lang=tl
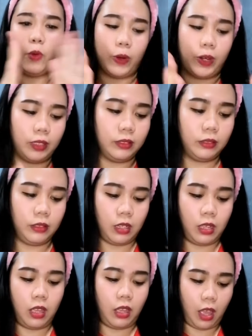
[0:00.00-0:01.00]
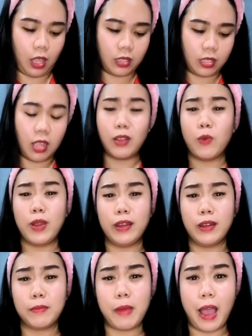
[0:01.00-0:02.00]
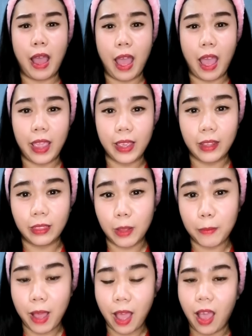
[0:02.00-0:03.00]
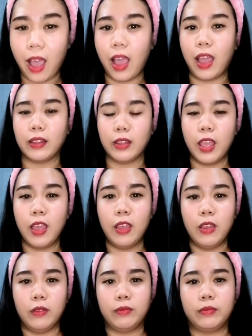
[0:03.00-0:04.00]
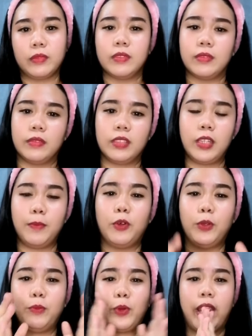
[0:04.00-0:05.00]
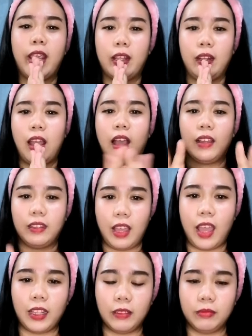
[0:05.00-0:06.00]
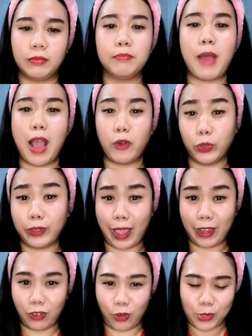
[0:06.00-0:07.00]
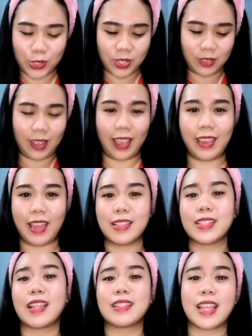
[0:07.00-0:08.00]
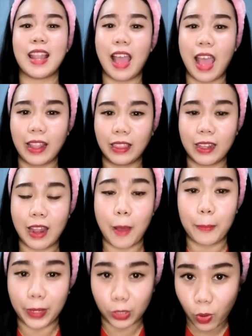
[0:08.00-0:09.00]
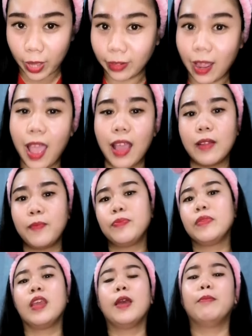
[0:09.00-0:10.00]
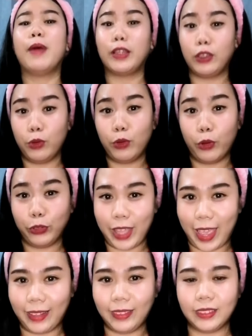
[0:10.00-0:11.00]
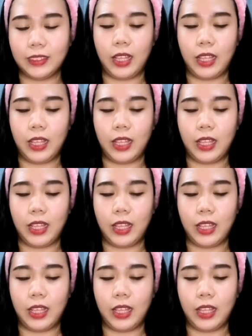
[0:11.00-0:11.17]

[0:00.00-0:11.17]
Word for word: Lord. At sana wala ng bahay at nabahaan. Keep on praying lang at bango necros. Ayan. At sa lahat na naapektuhan ng bagyong Odette.